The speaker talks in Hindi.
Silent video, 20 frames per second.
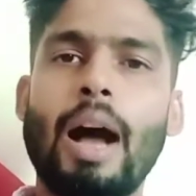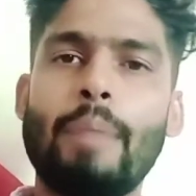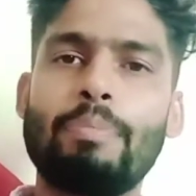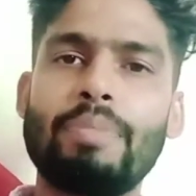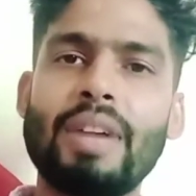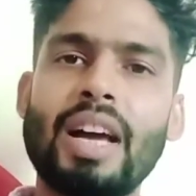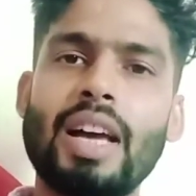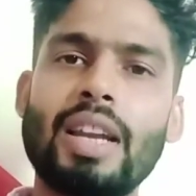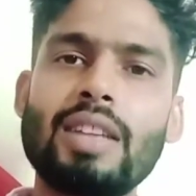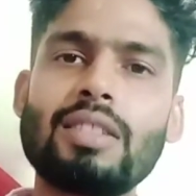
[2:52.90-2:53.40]

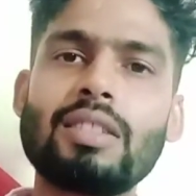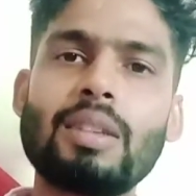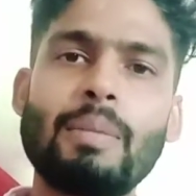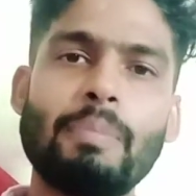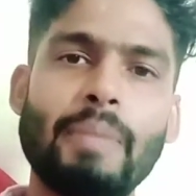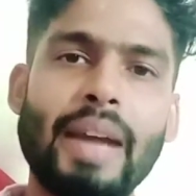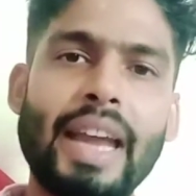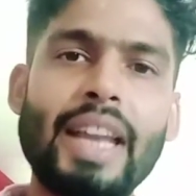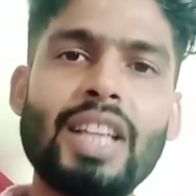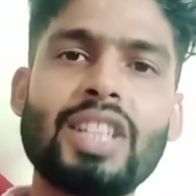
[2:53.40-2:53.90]
अपना रिस्क
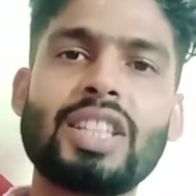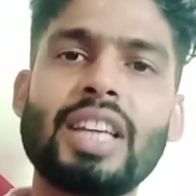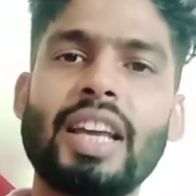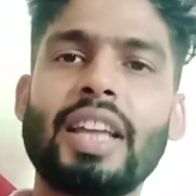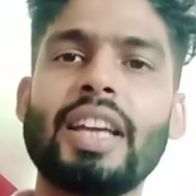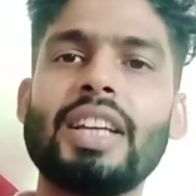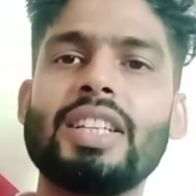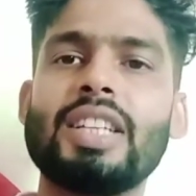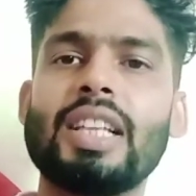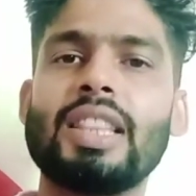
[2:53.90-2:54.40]
मैनेज
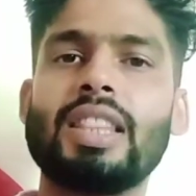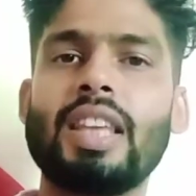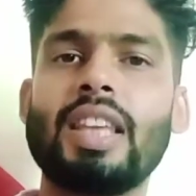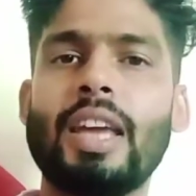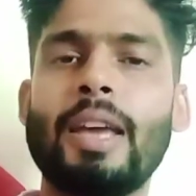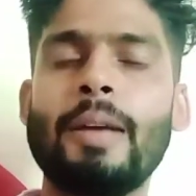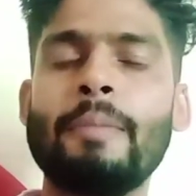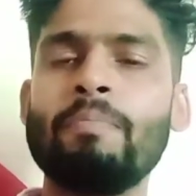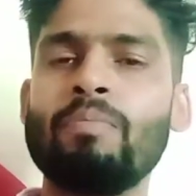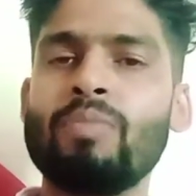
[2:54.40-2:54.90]
करके चलते
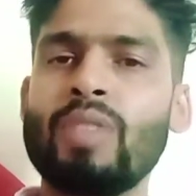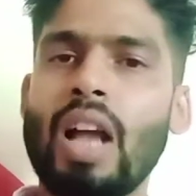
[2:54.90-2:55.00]
हैं